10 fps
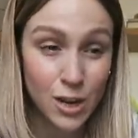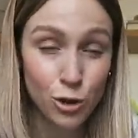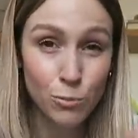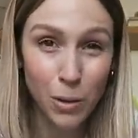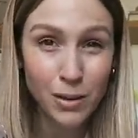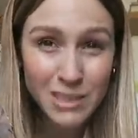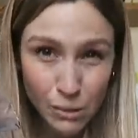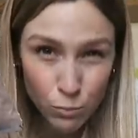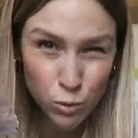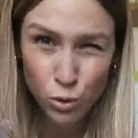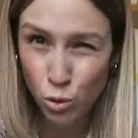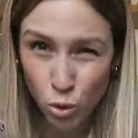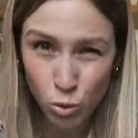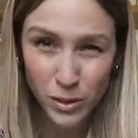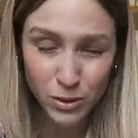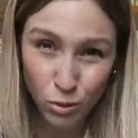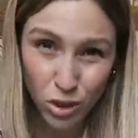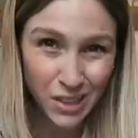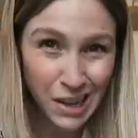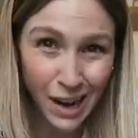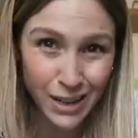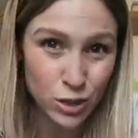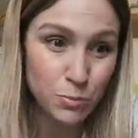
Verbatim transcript: Une plante qui aime beaucoup l'eau, mettons le lierre,